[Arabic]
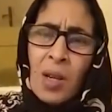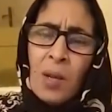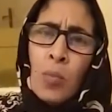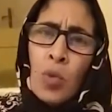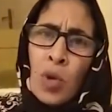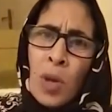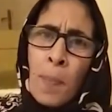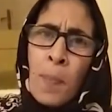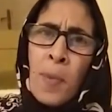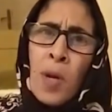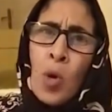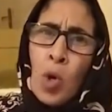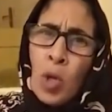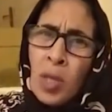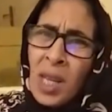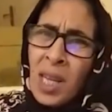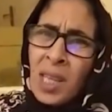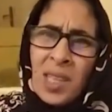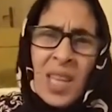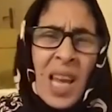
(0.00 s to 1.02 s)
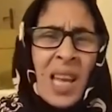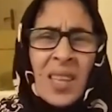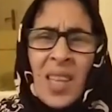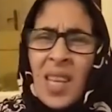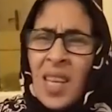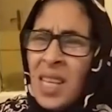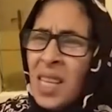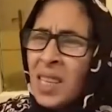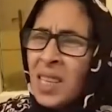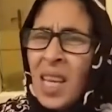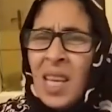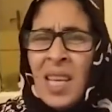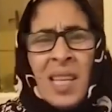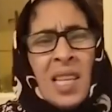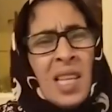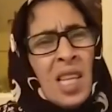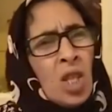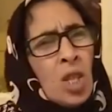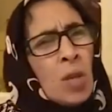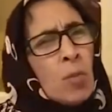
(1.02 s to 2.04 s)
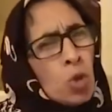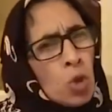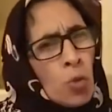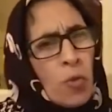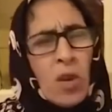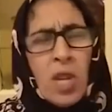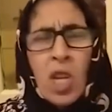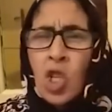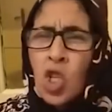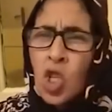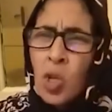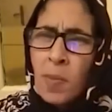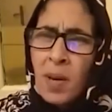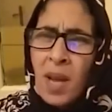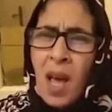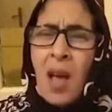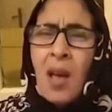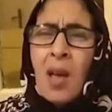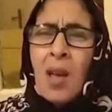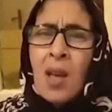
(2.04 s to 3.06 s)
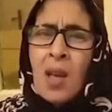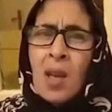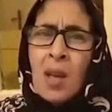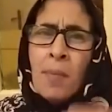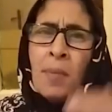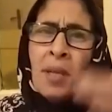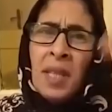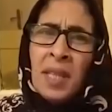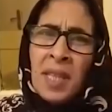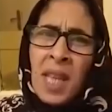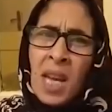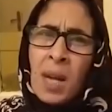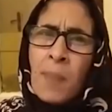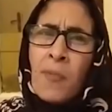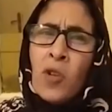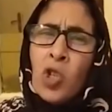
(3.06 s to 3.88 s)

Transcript: المربيه وحده كتعطل عليا طلعت لي الدم شوفي لي شي مراه من حداك فين